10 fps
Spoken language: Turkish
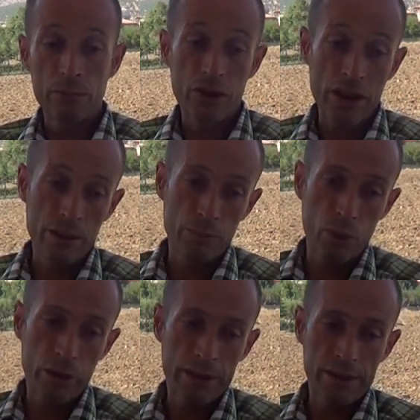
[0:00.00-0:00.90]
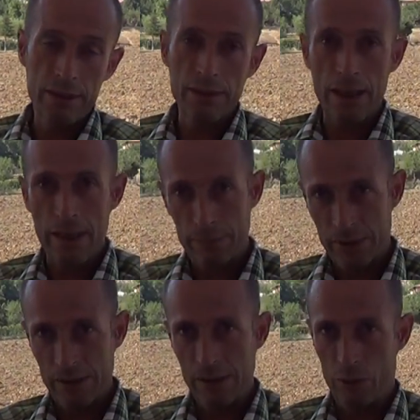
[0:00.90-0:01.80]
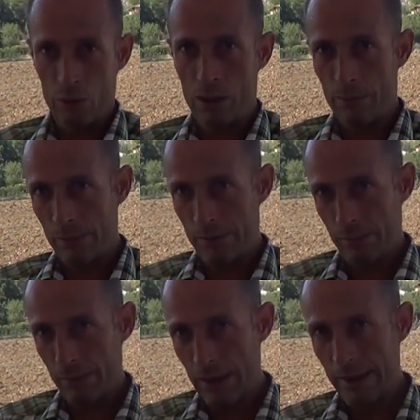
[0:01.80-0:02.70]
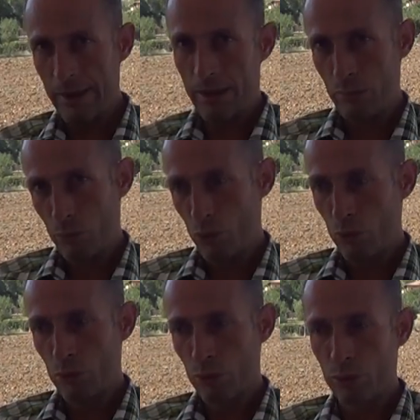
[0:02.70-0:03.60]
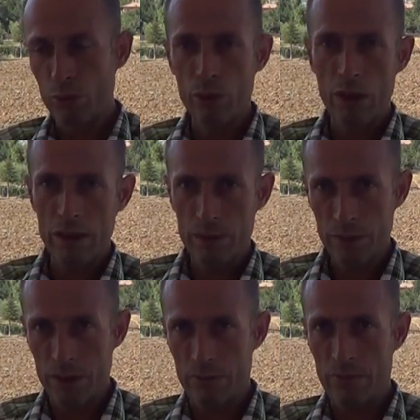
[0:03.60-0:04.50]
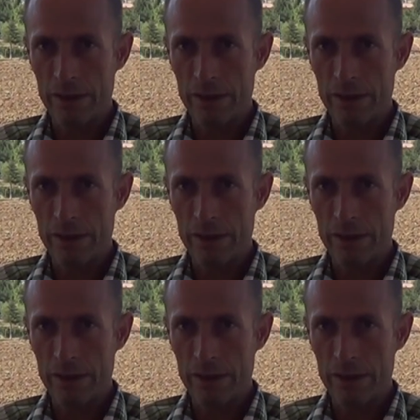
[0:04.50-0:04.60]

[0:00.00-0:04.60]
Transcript: CERT bölgesinin hepsinde yok ama biz beldeyken bu sorunu aşmıştık.